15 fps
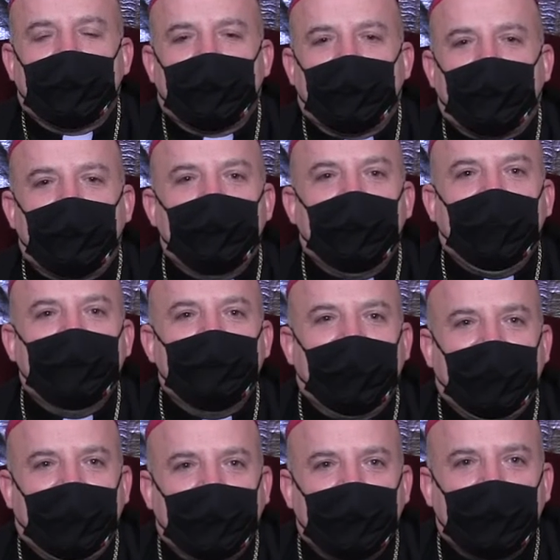come i
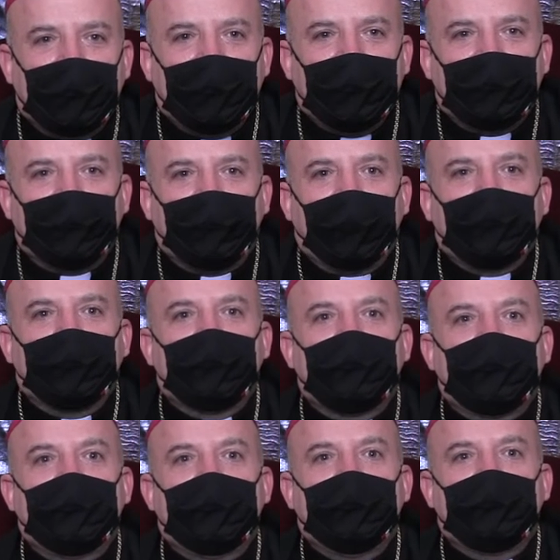magi, quando
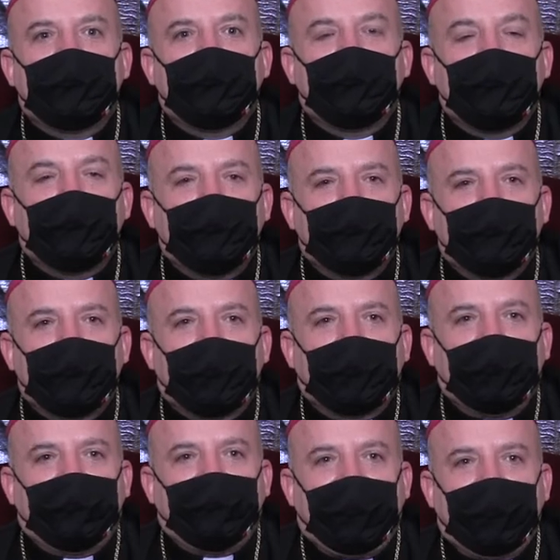si giunge
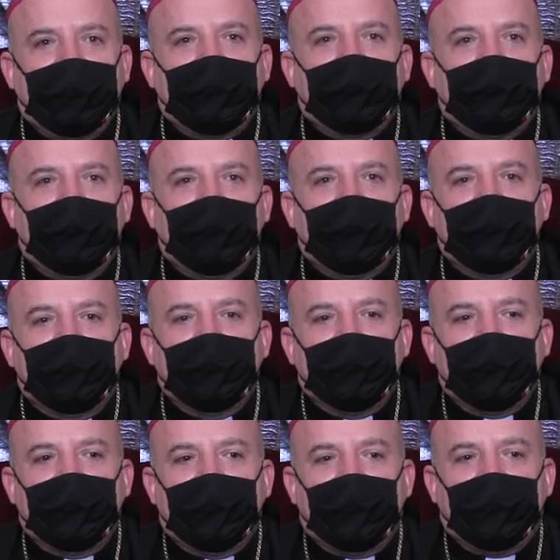davanti
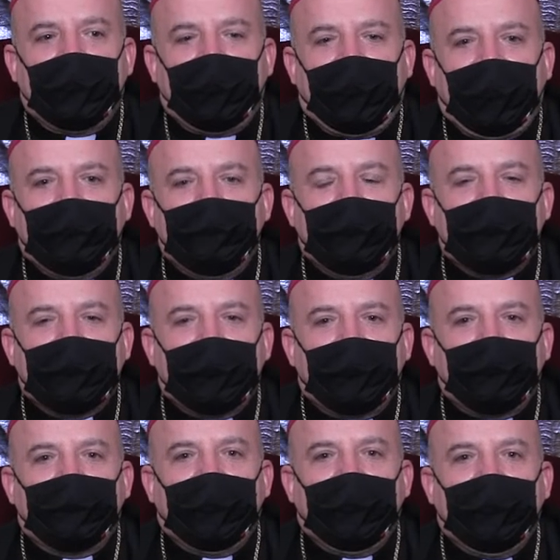al
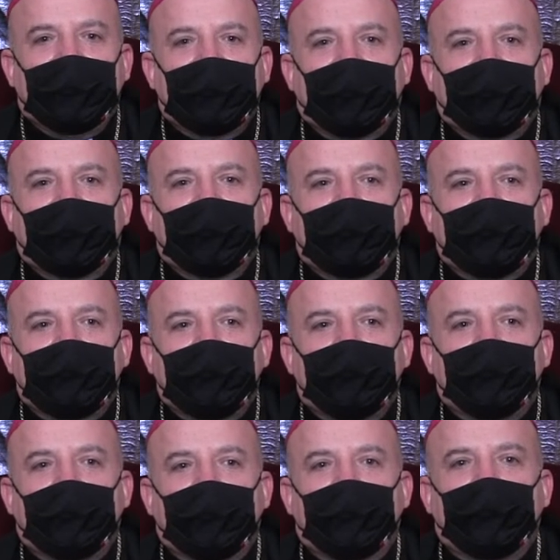mistero
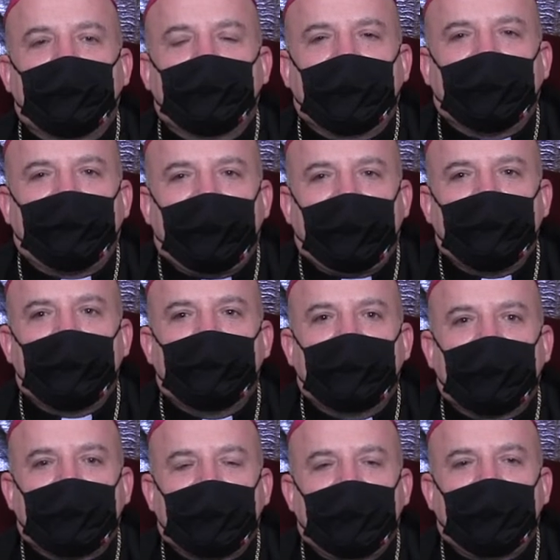dell'incarnazione con una fame e
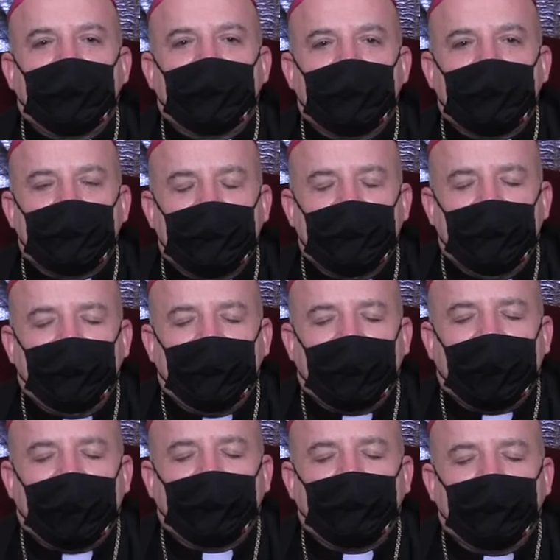una sete di
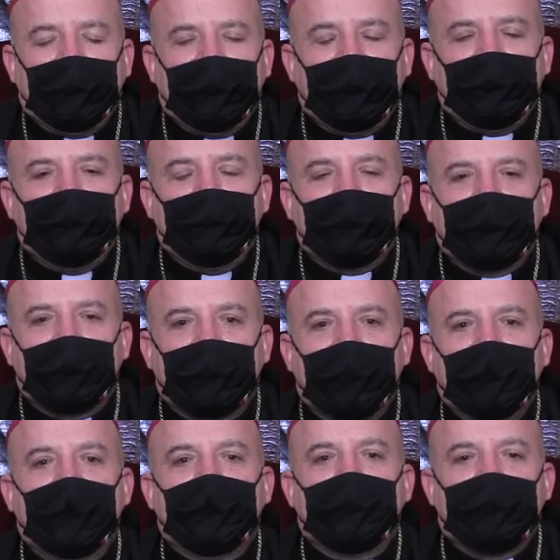significato e di
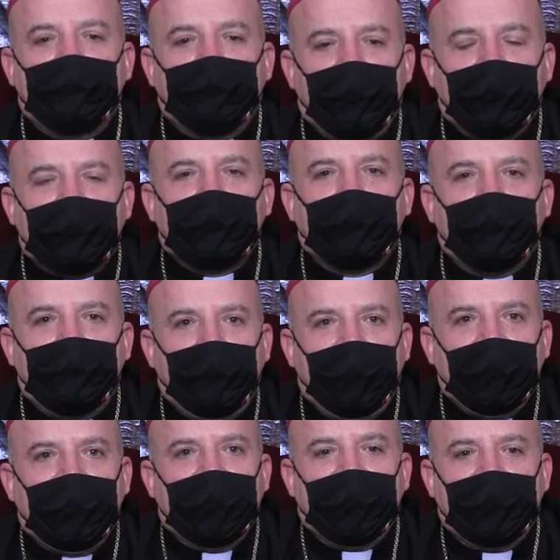luce, si può
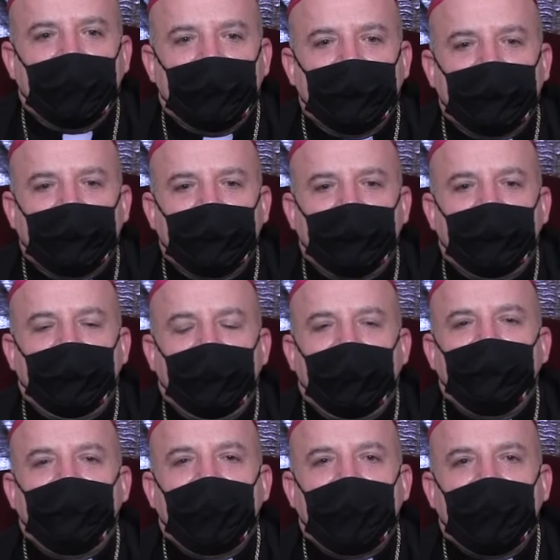scoprire
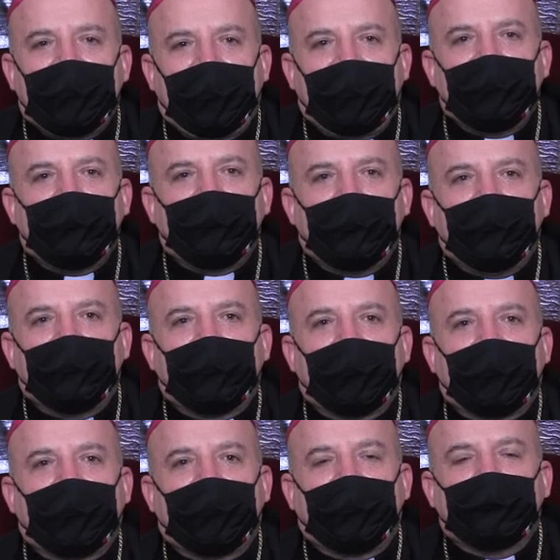la verità di quello che è
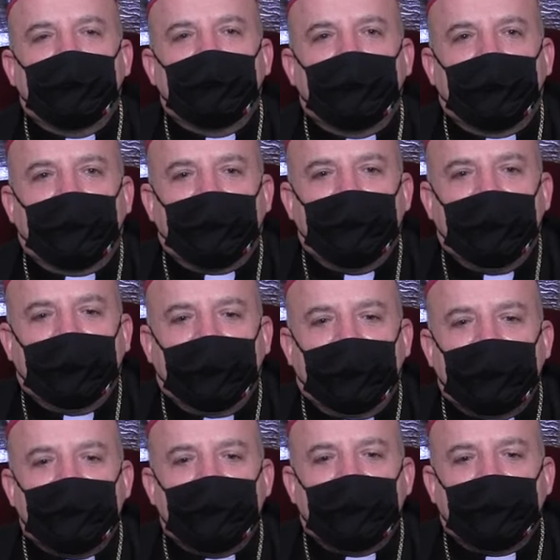accaduto a
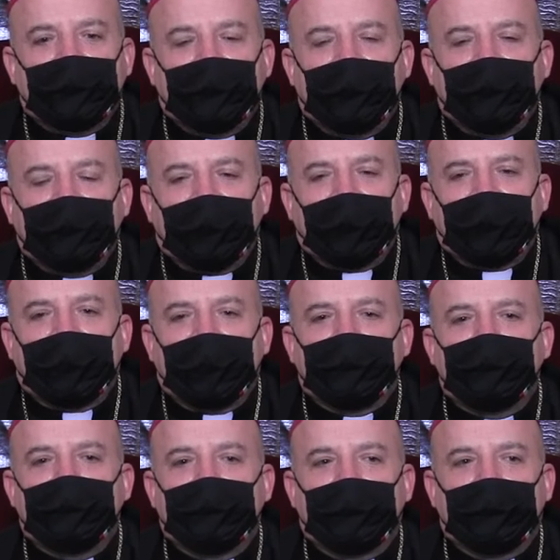Betlemme, quello che è
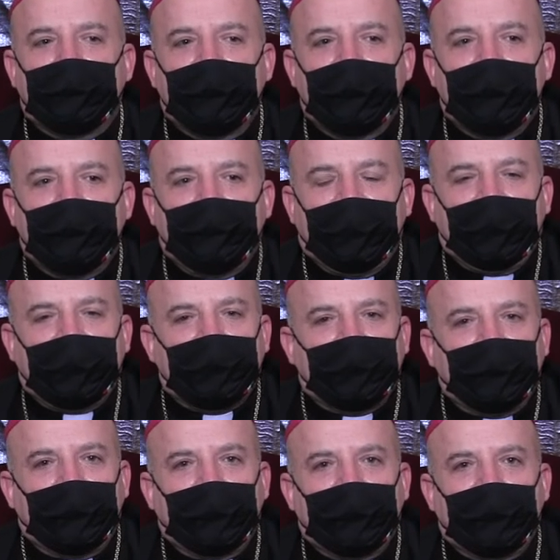accaduto per la
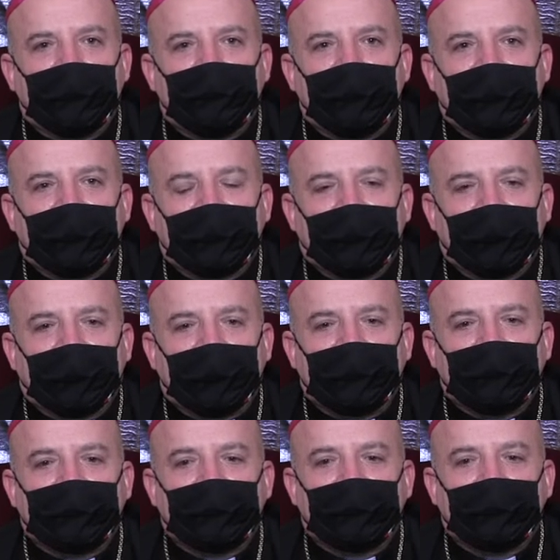storia dell'umanità.
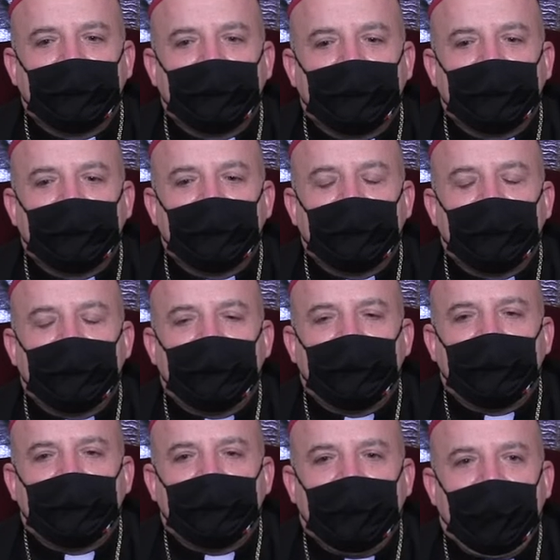
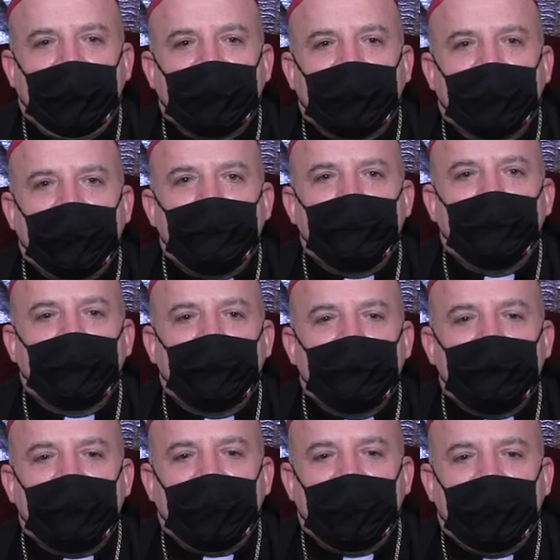Nel grembo di
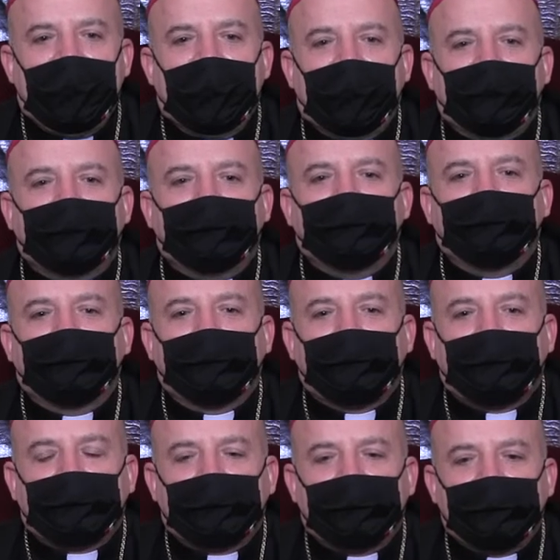Maria,
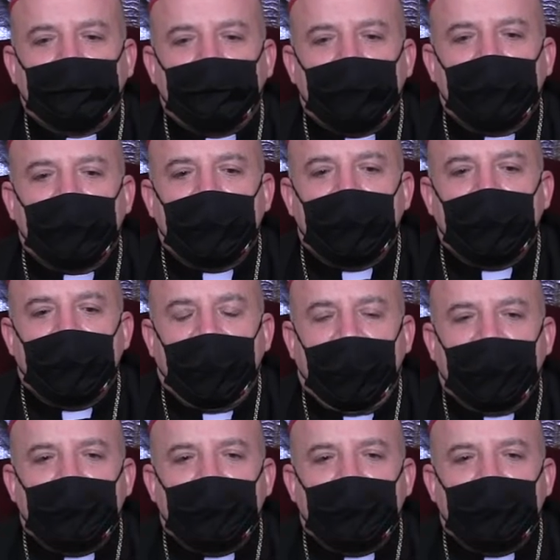è